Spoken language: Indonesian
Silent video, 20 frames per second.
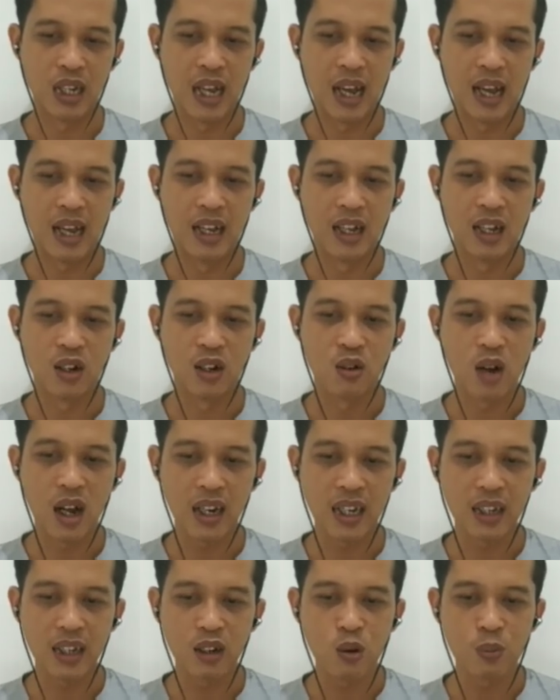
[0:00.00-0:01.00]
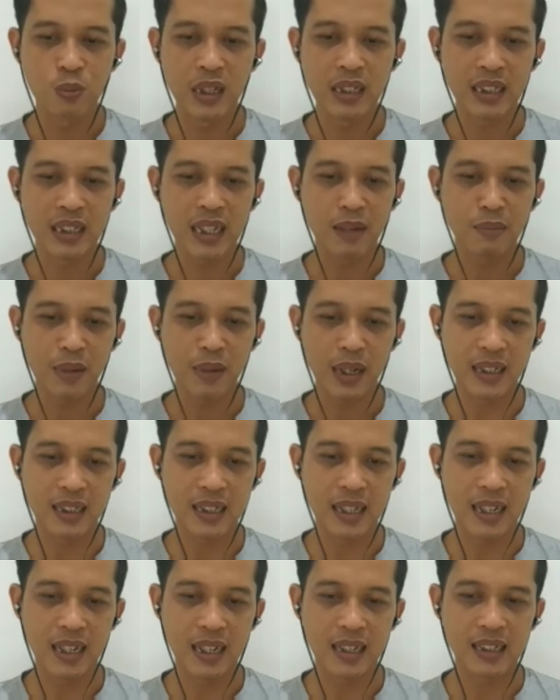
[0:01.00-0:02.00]
Nah, Ruang lingkup desain
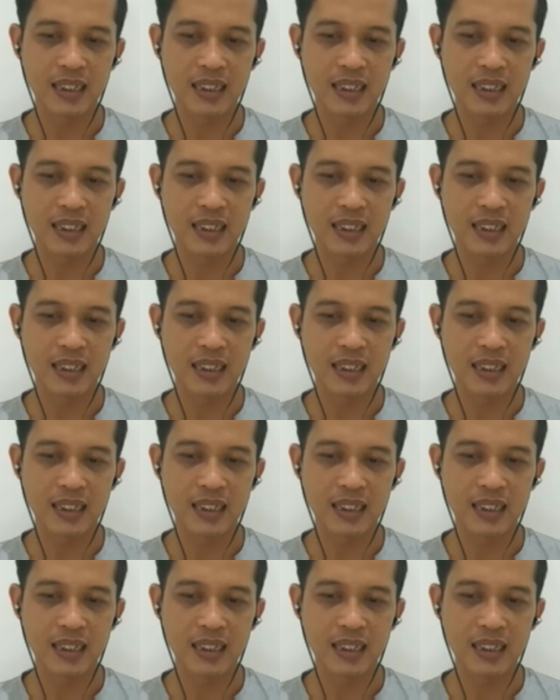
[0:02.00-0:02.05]
perancangan